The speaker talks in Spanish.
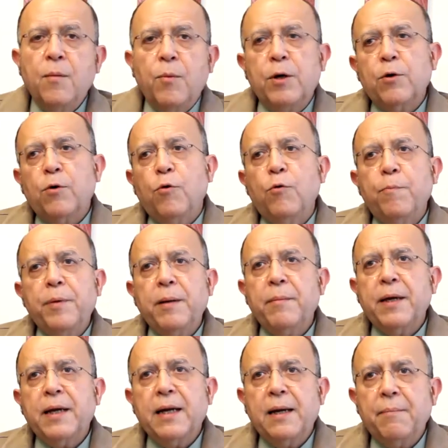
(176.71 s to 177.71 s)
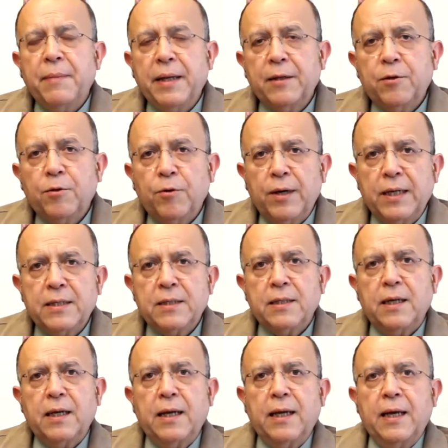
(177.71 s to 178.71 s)
Bueno, un primer elemento
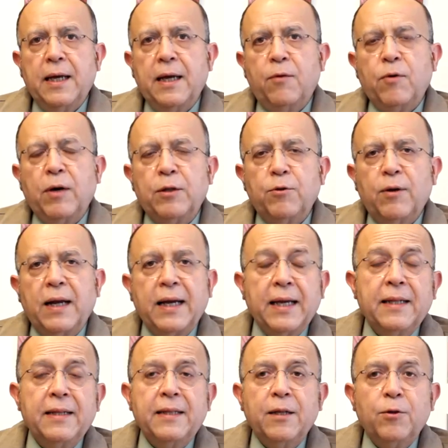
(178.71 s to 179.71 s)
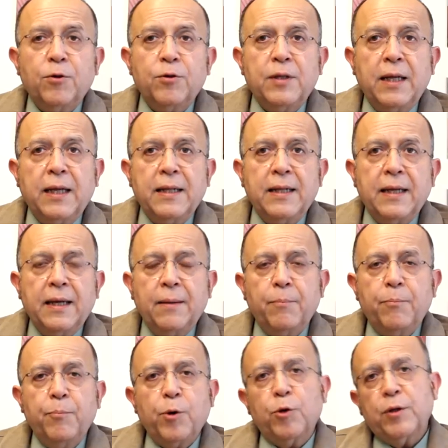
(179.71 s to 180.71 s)
es eh, cuando la gente no tiene
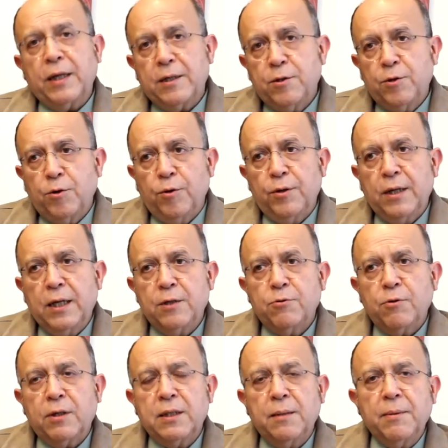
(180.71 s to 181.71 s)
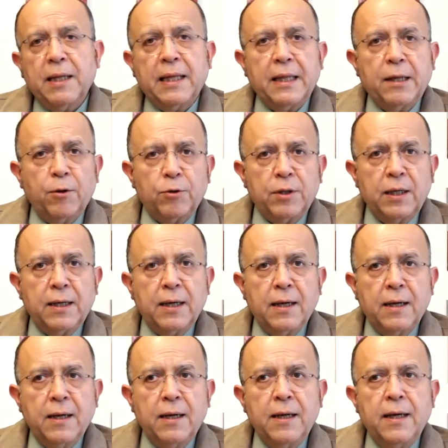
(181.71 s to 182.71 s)
protección en su actividad
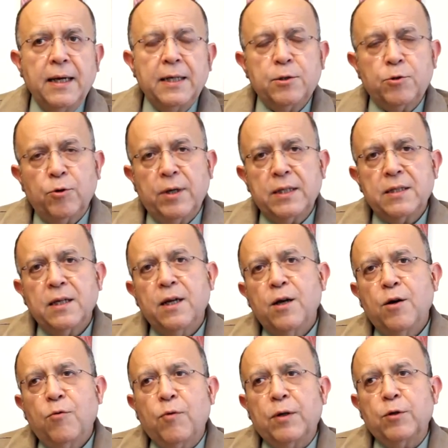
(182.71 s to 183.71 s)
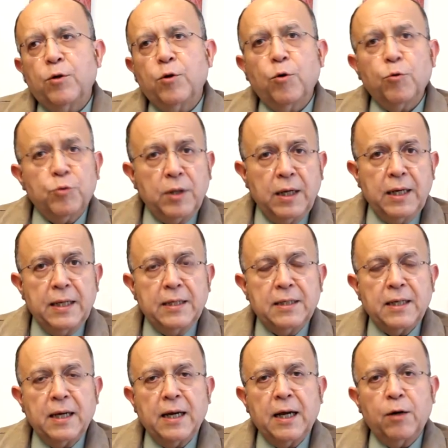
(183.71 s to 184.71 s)
erótica, esto es, cuando no
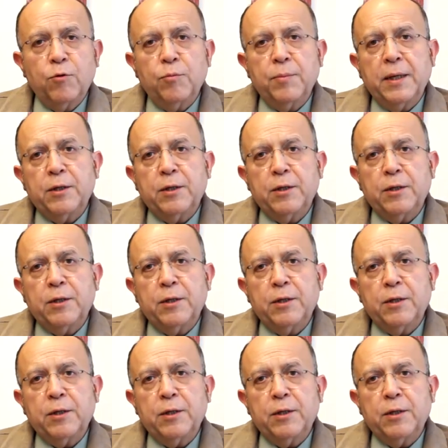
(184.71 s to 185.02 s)
utiliza algún